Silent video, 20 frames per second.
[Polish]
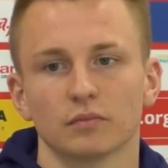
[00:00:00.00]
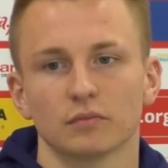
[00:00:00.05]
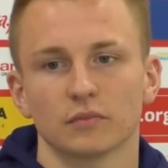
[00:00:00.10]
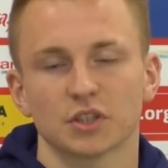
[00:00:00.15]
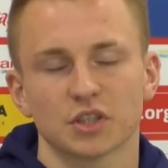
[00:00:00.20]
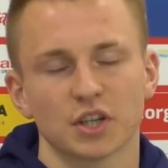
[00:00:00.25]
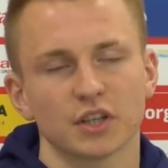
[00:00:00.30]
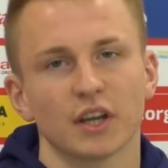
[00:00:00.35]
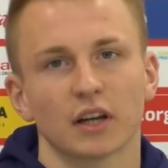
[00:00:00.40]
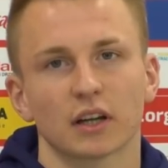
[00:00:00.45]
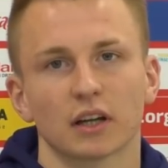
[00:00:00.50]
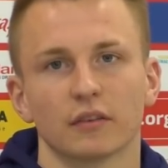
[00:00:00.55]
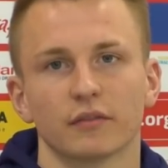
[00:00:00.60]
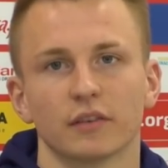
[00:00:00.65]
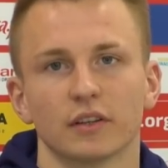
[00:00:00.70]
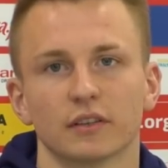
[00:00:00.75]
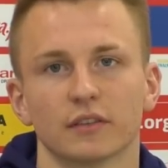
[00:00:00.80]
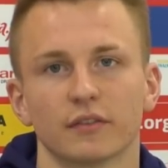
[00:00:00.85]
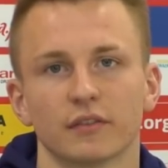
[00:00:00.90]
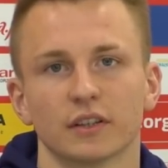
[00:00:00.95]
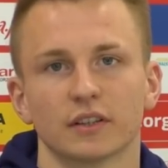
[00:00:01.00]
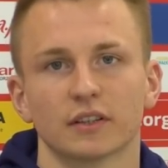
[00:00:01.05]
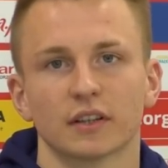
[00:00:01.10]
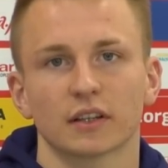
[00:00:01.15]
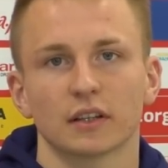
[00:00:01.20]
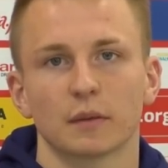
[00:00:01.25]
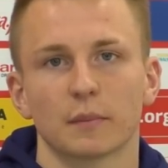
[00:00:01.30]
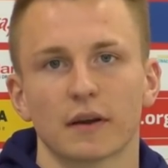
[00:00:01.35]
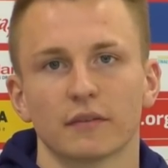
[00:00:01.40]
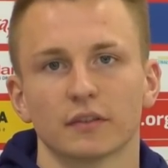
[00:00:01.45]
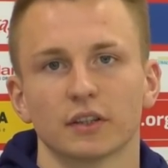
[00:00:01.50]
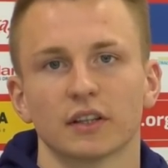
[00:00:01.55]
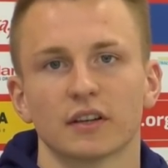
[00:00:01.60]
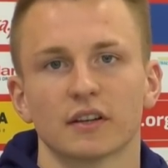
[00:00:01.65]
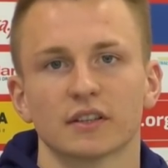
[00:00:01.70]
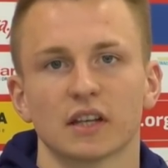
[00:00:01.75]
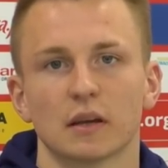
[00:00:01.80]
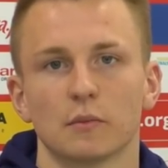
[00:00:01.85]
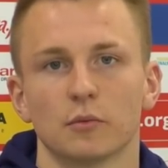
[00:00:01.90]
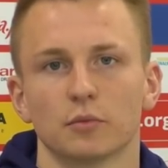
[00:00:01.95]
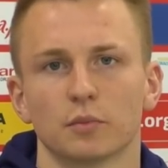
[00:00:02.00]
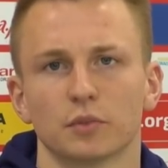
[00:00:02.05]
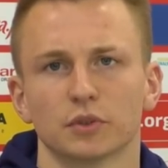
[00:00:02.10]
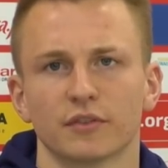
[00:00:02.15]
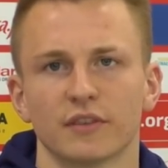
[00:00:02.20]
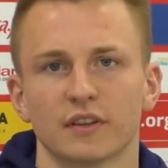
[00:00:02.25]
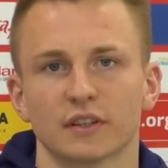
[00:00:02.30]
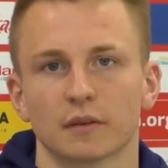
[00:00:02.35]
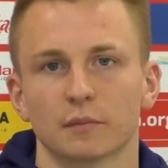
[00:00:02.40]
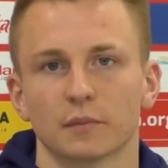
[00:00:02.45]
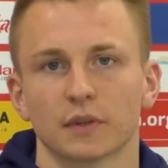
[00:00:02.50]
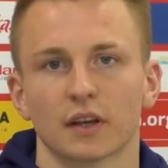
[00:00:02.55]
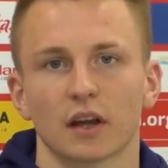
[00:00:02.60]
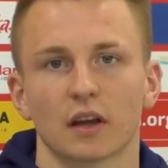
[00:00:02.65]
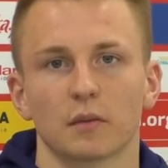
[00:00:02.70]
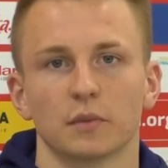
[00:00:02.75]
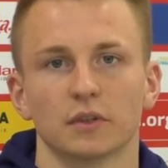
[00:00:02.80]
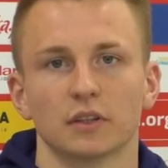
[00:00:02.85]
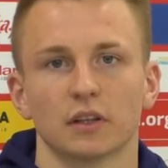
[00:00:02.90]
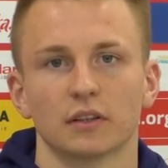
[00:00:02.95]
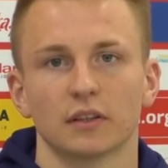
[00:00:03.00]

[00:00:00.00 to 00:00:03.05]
szczeniaka, więc, więc tak naprawdę teraz jemu poświęcam tak jakby